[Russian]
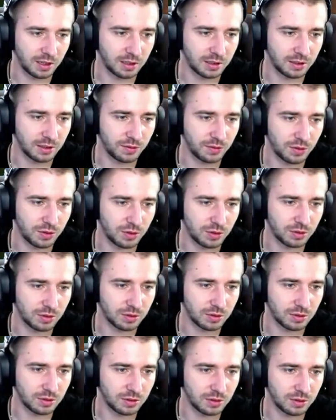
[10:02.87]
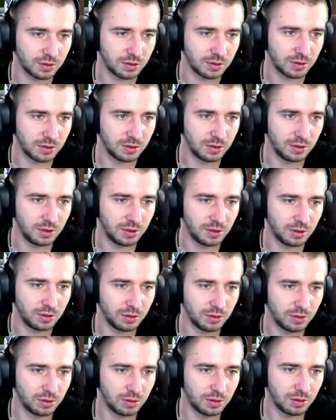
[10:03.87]
это все не
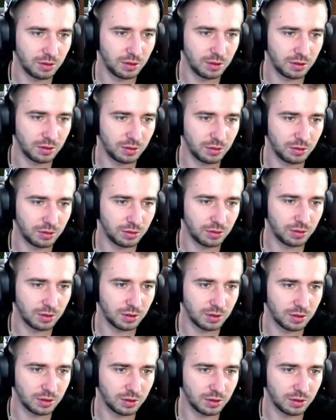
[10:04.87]
то, не то.